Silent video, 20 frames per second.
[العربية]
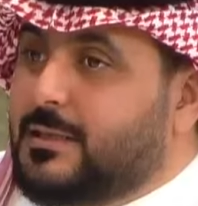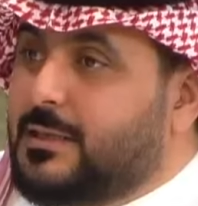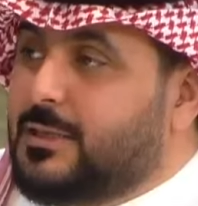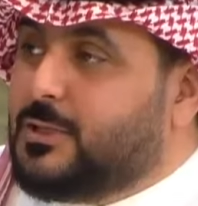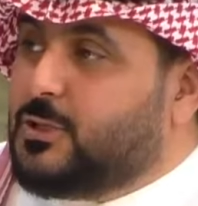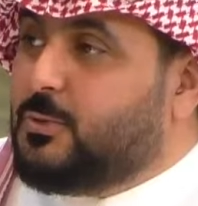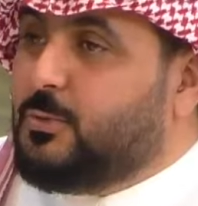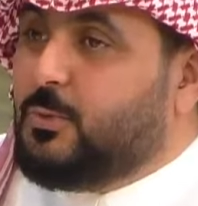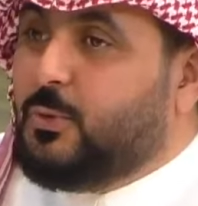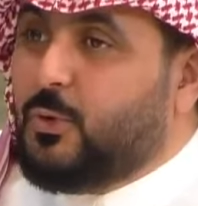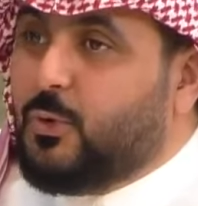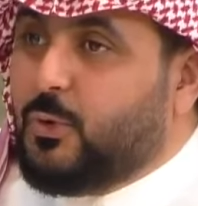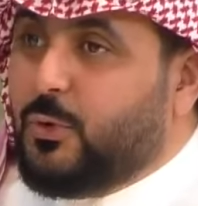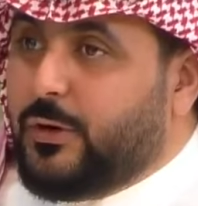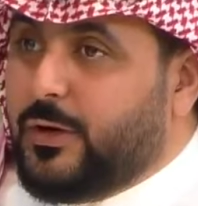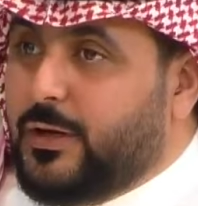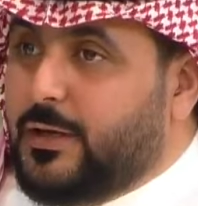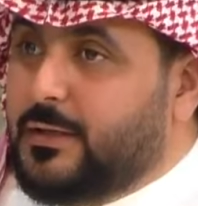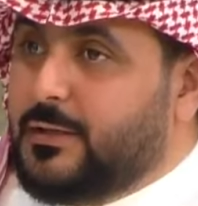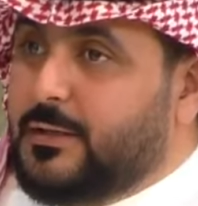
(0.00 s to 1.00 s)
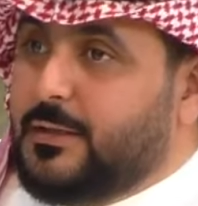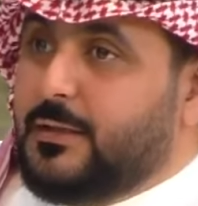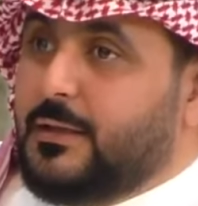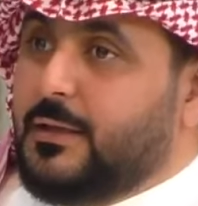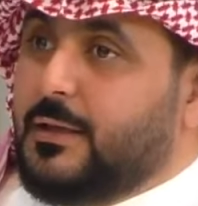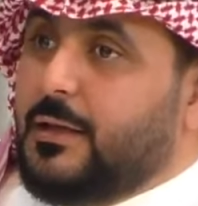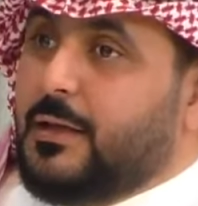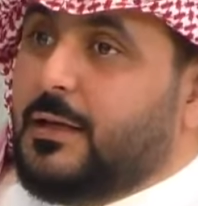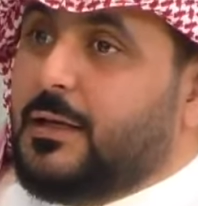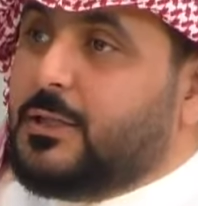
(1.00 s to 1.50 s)
له جمهوره
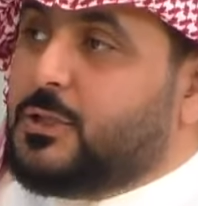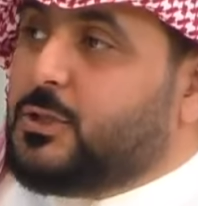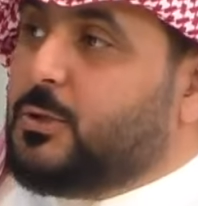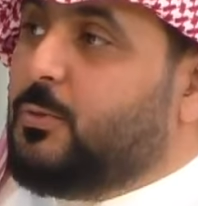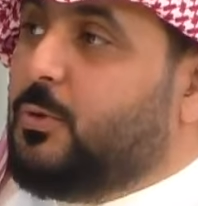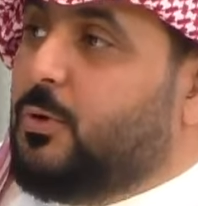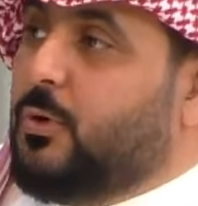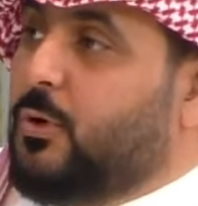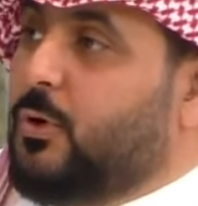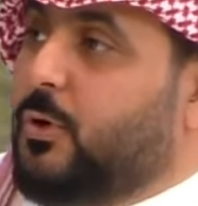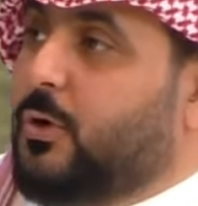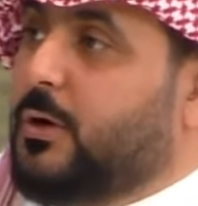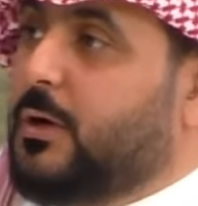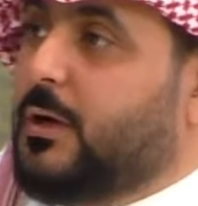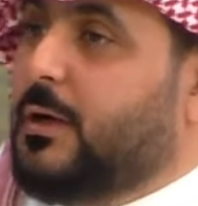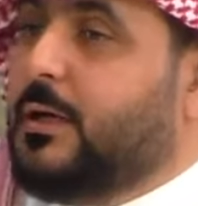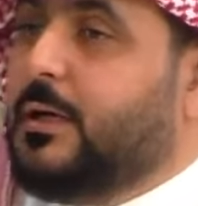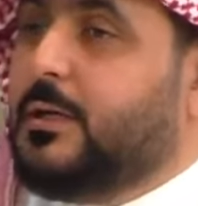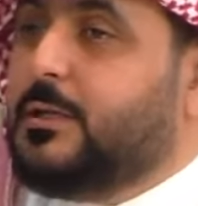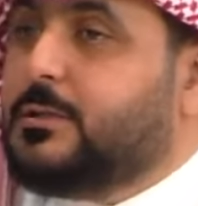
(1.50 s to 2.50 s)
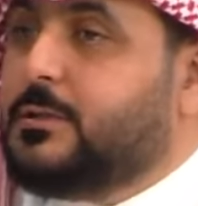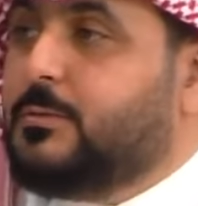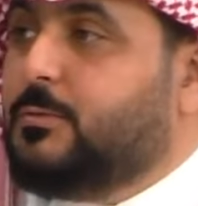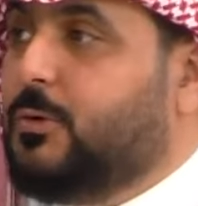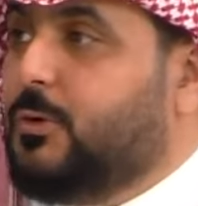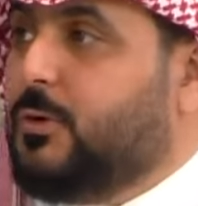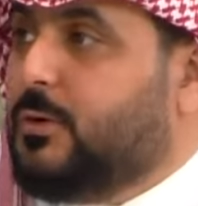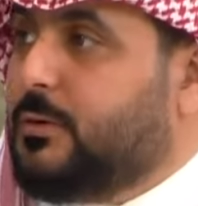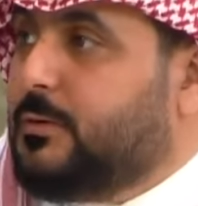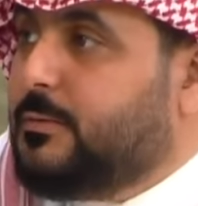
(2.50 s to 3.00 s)
كيف الجمهور كيف كيف الجمهور
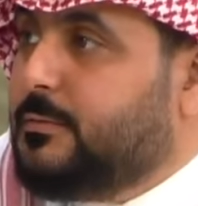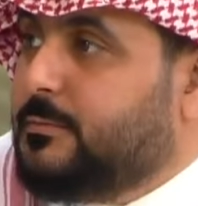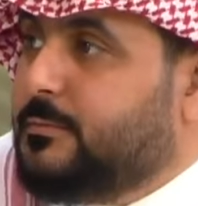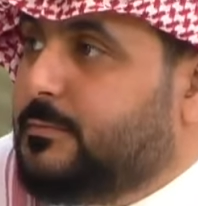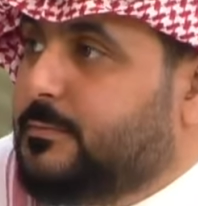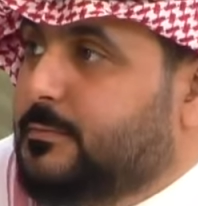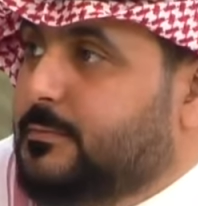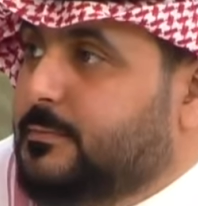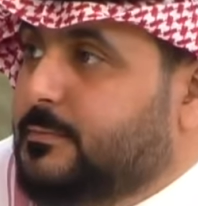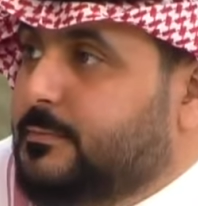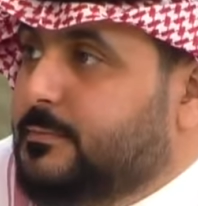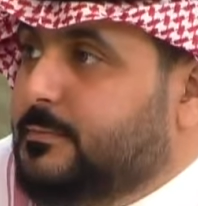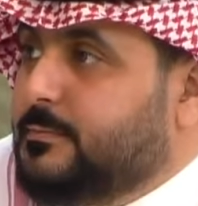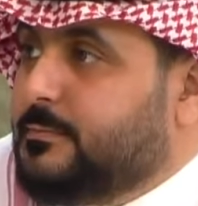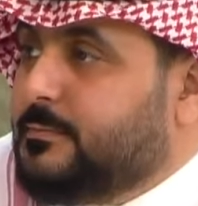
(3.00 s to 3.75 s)
فؤاد طيب احنا نقول